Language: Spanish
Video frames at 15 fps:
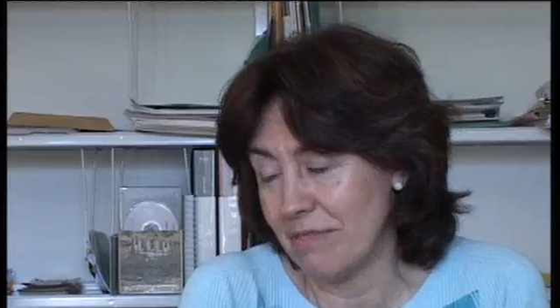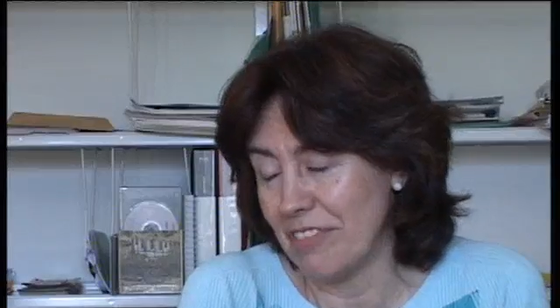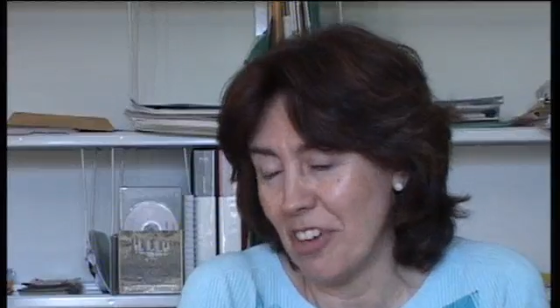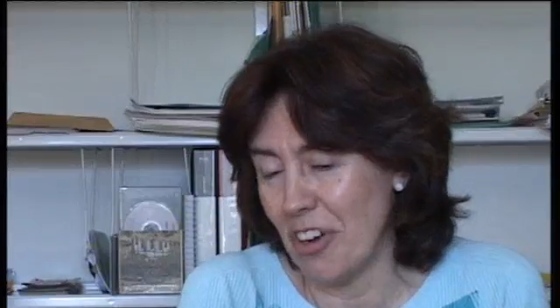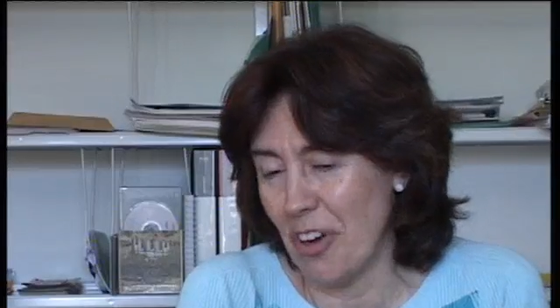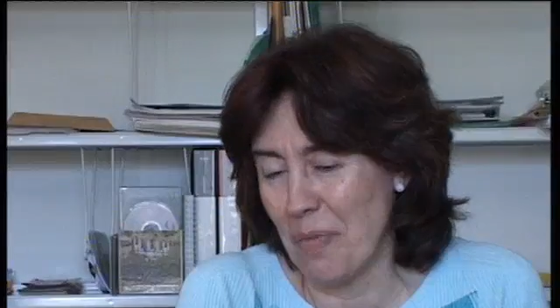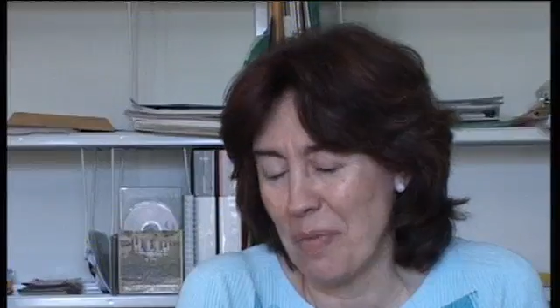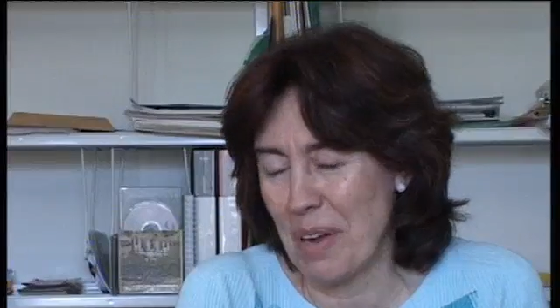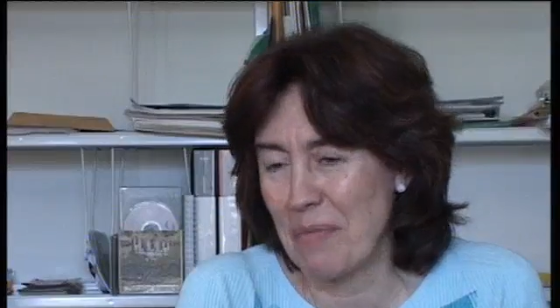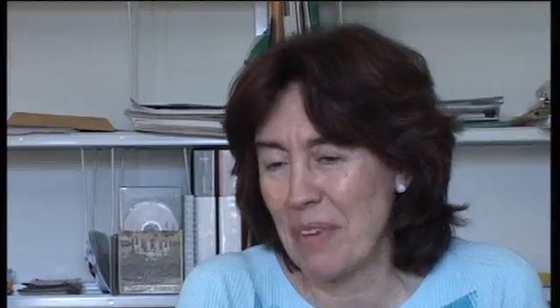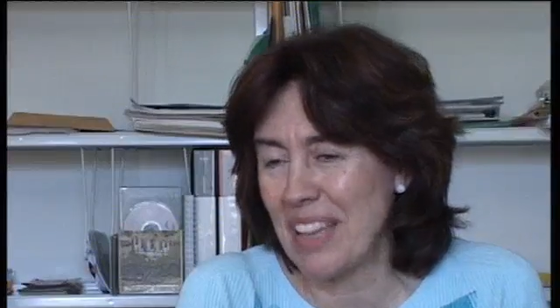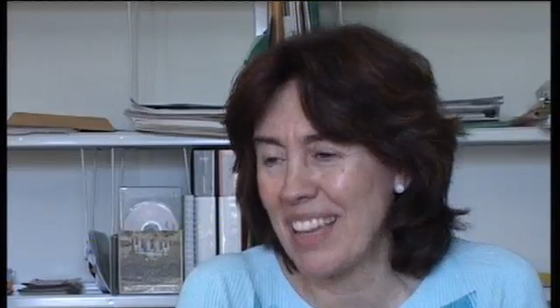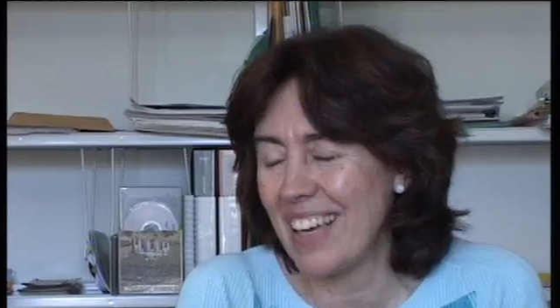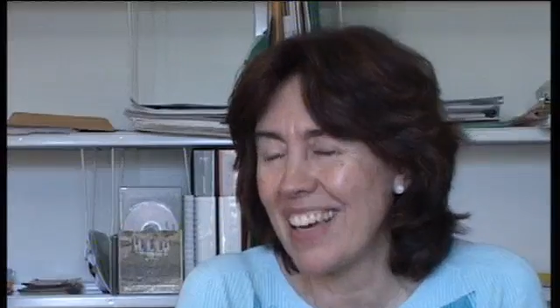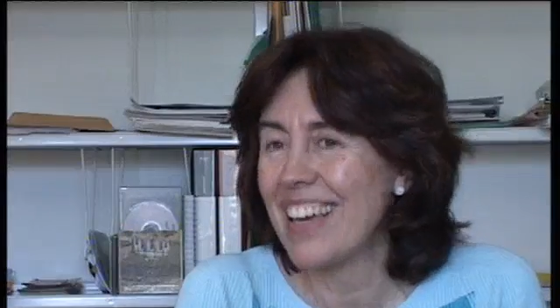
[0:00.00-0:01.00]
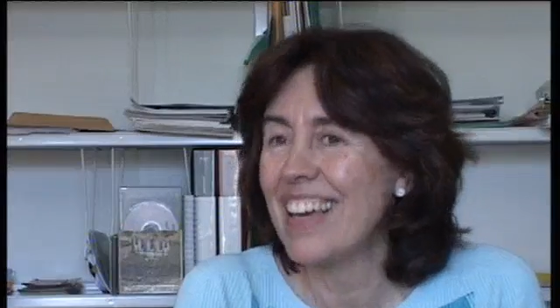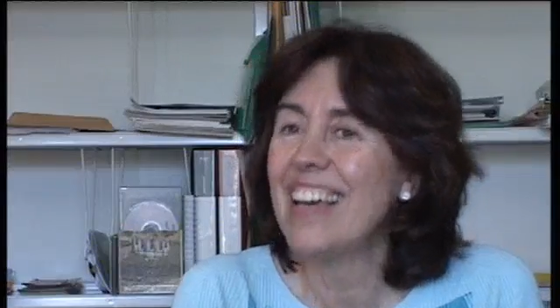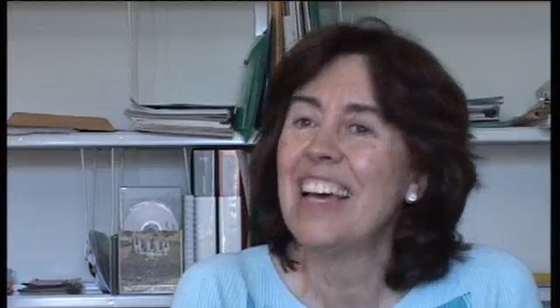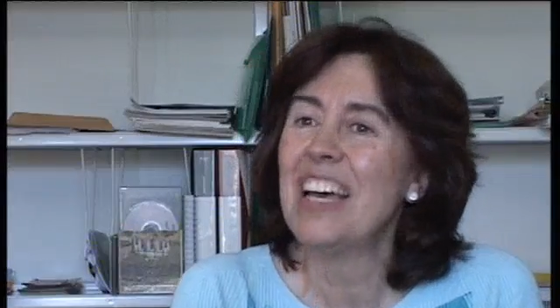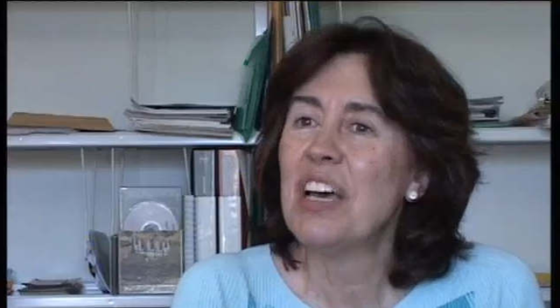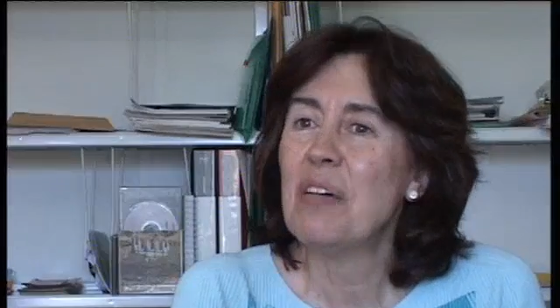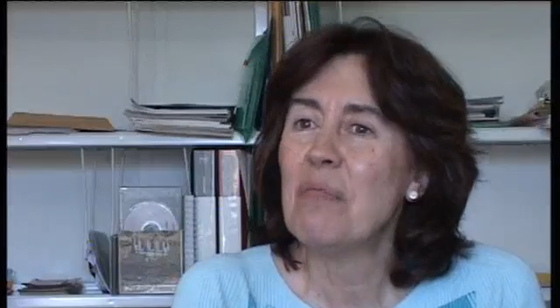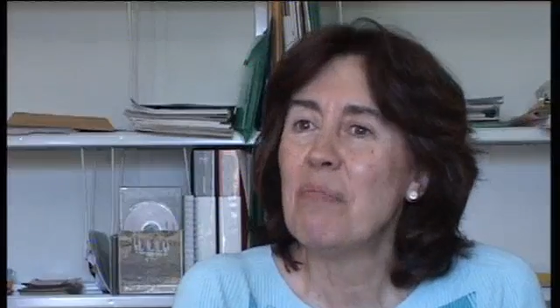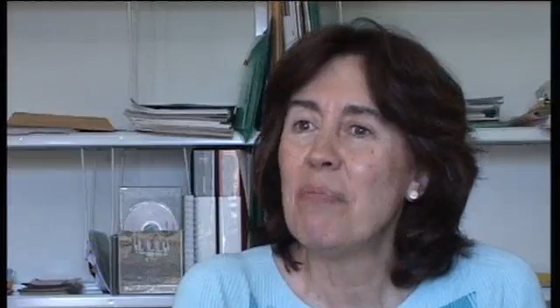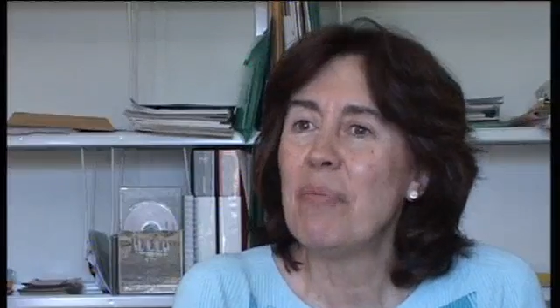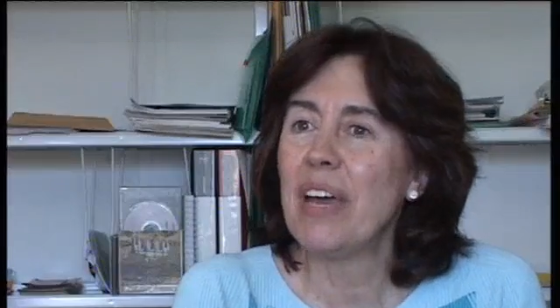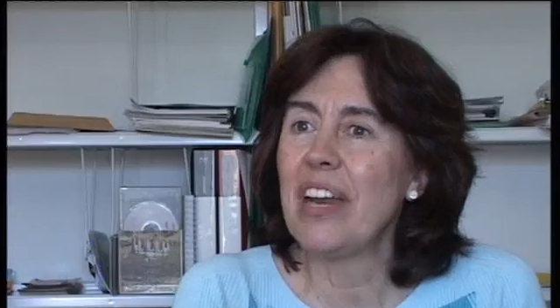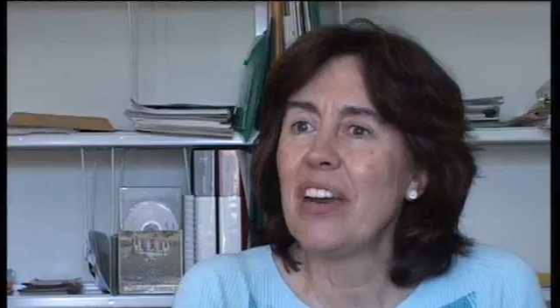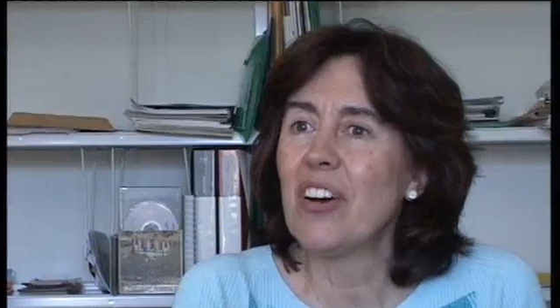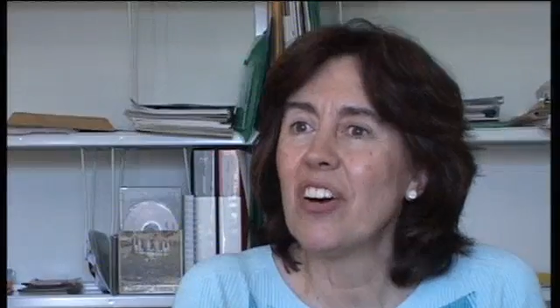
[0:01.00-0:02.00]
no lo permite,
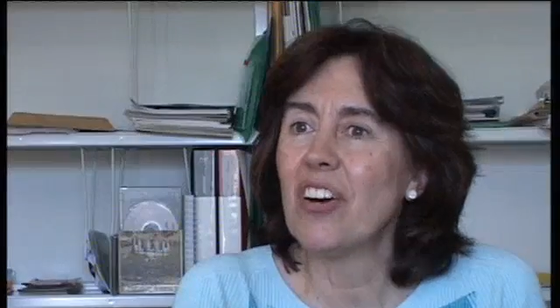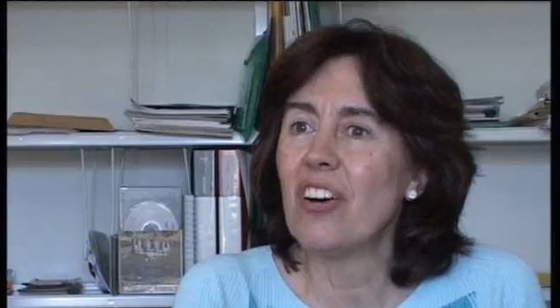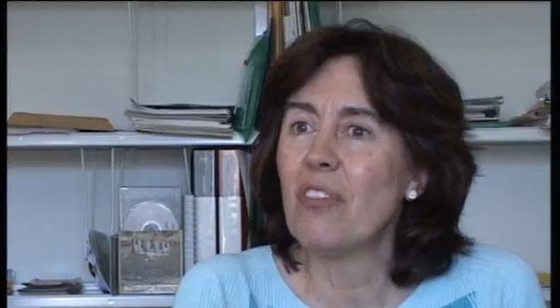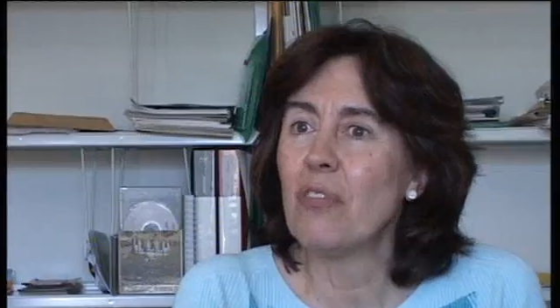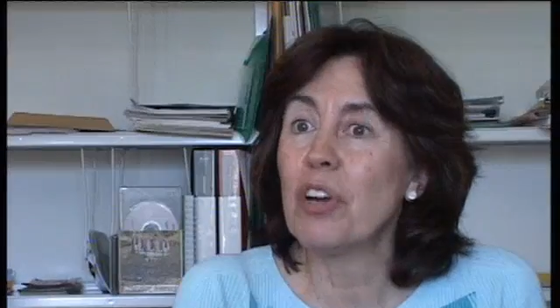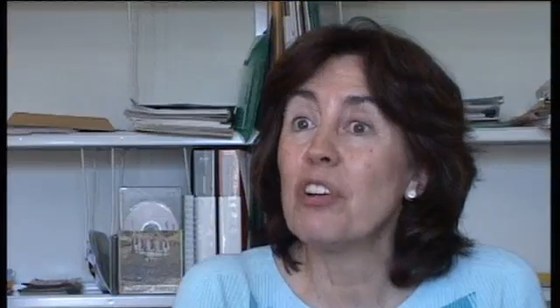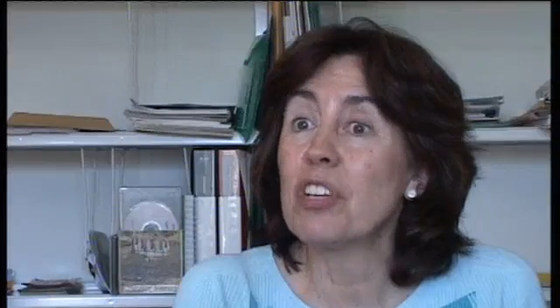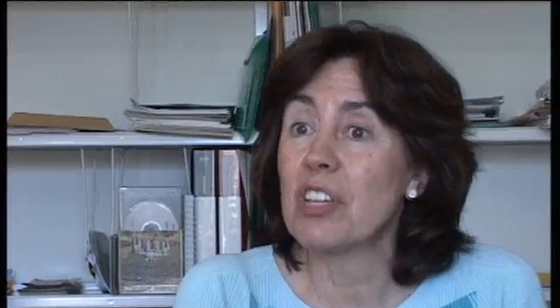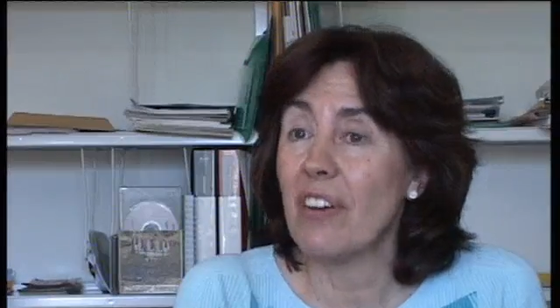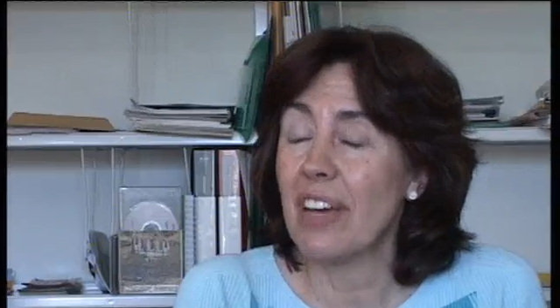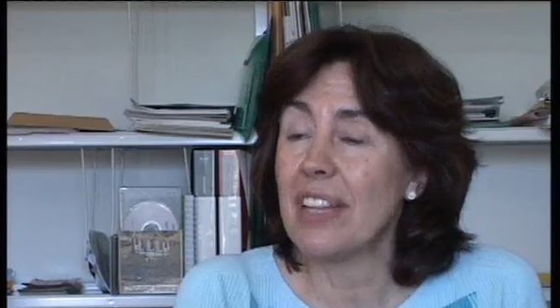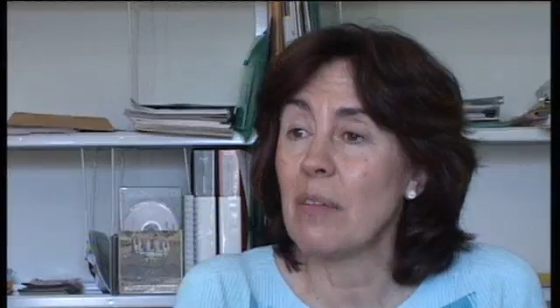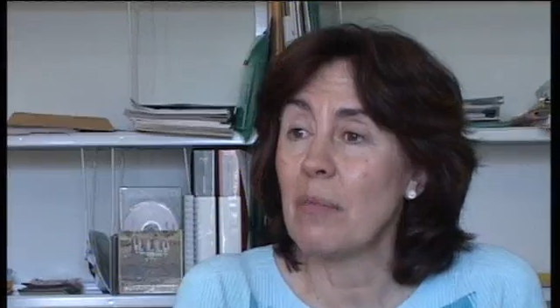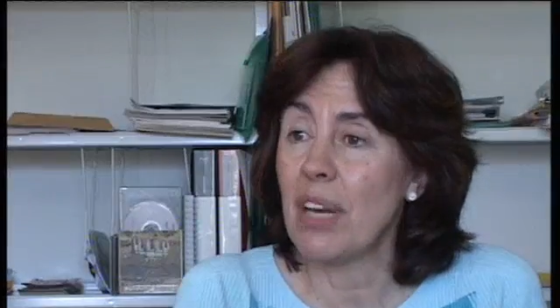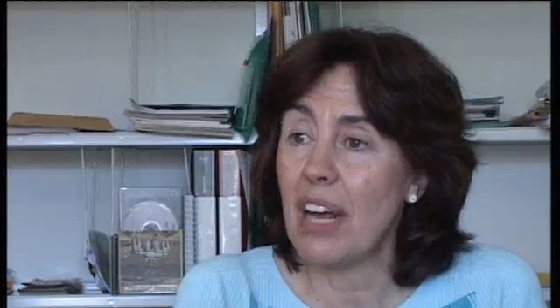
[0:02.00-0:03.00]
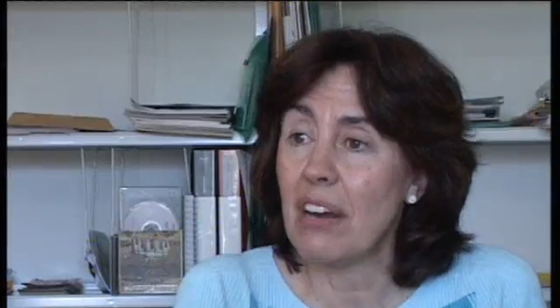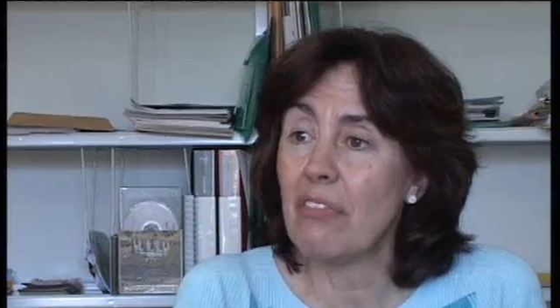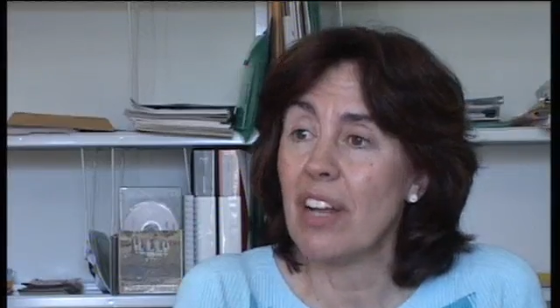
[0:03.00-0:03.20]
pero bueno, se va a terminar,